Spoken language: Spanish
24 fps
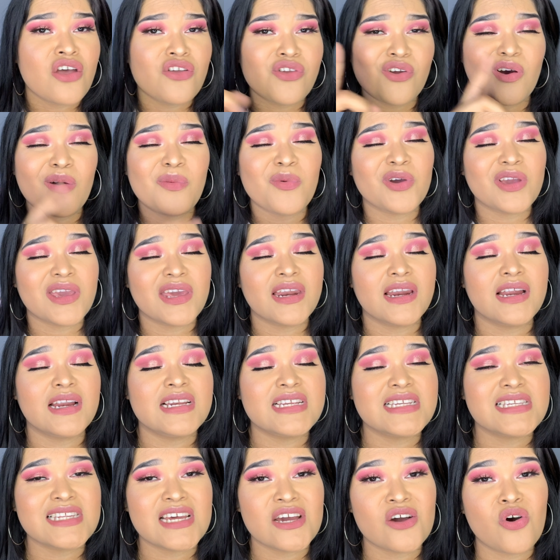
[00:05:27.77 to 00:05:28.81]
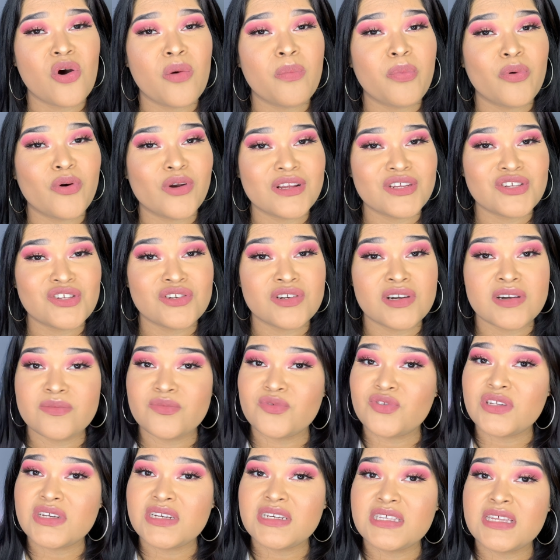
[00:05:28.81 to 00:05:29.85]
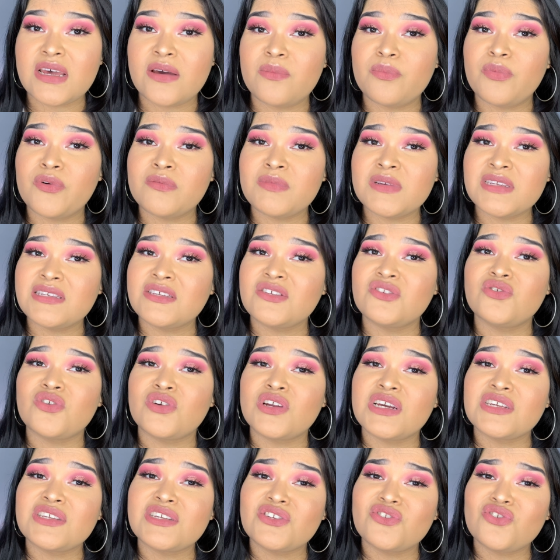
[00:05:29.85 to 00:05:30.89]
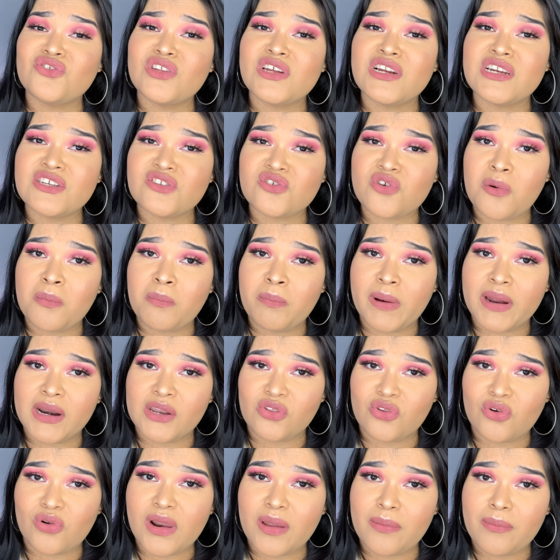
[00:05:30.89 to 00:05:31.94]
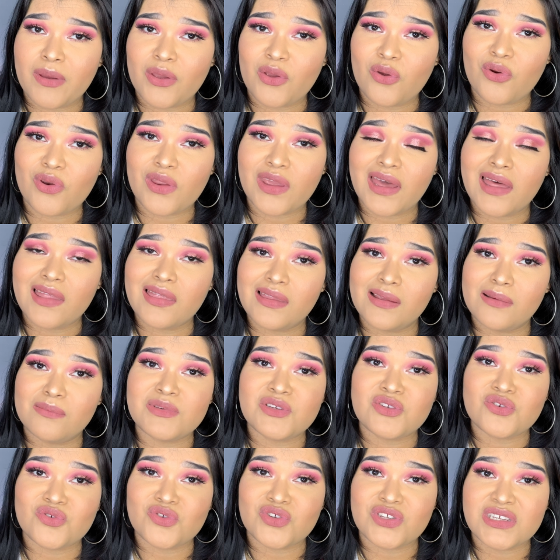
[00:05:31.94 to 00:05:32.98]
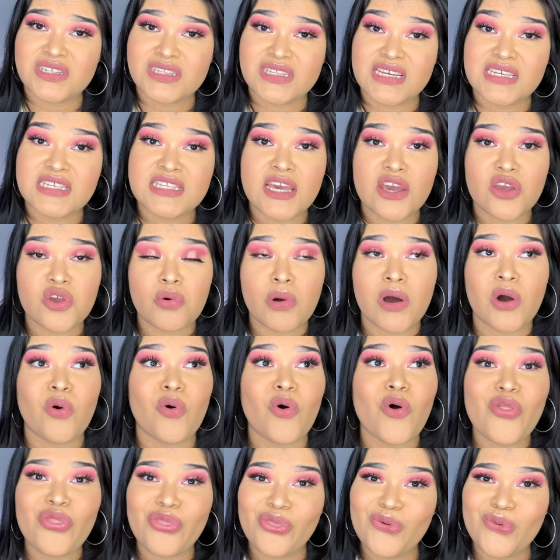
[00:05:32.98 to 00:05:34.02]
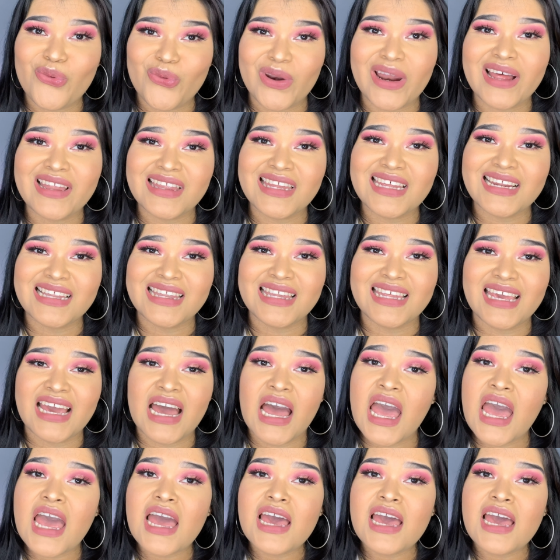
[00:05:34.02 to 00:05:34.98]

Yo como quiera les dejo por Instagram, ustedes saben por mis historias, es donde les comparto la mayoría de mis cositas que yo hago durante el día